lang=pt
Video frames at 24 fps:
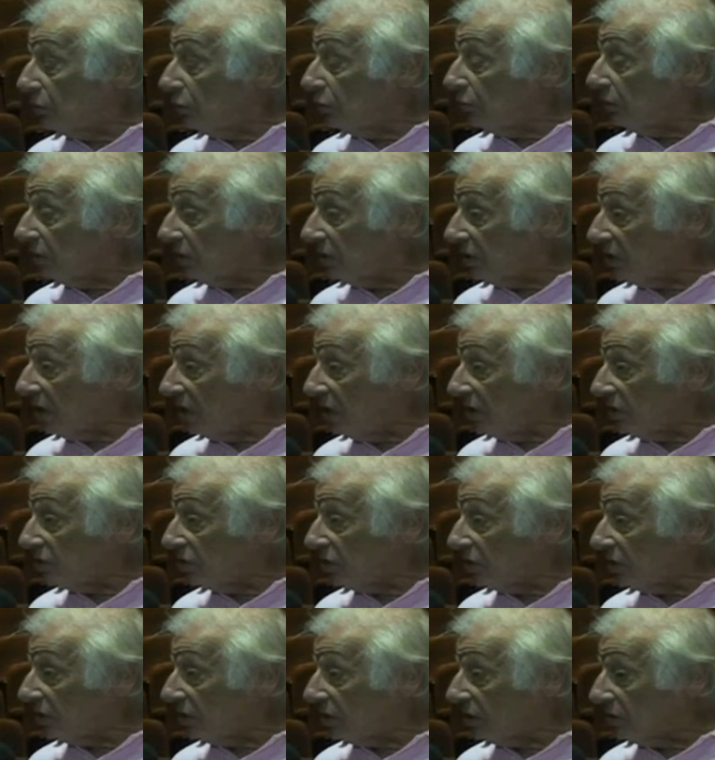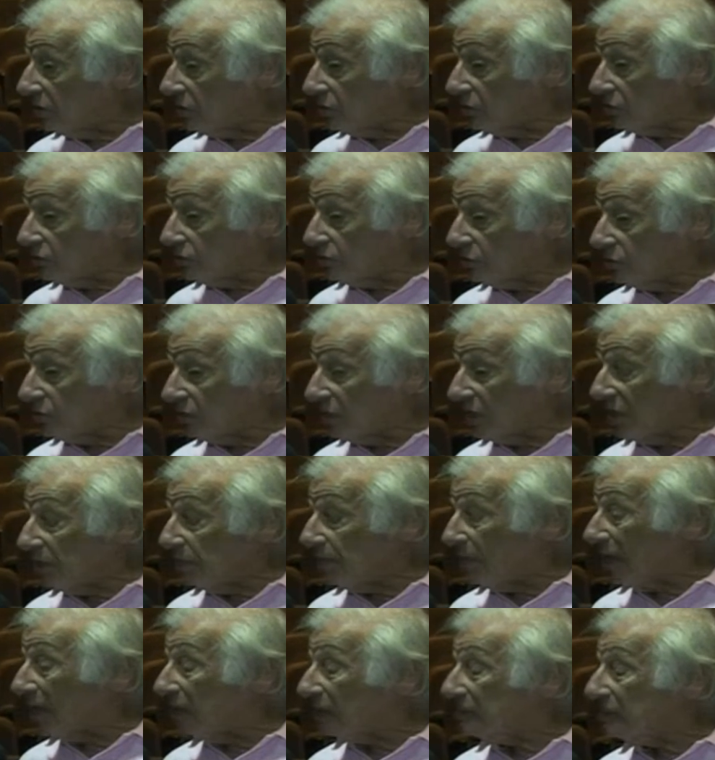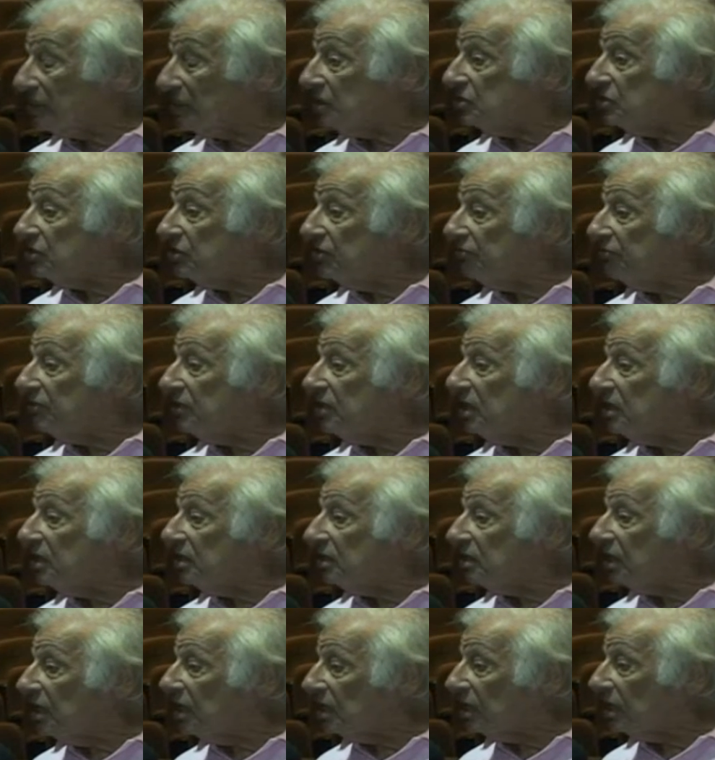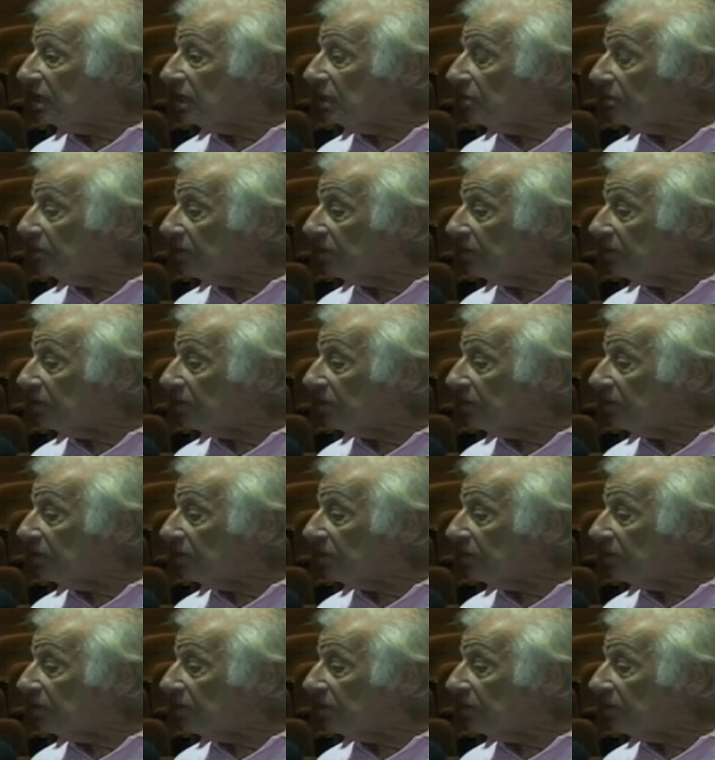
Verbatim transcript: que não entende que nós vamos ter que pagar essa dívida inteira.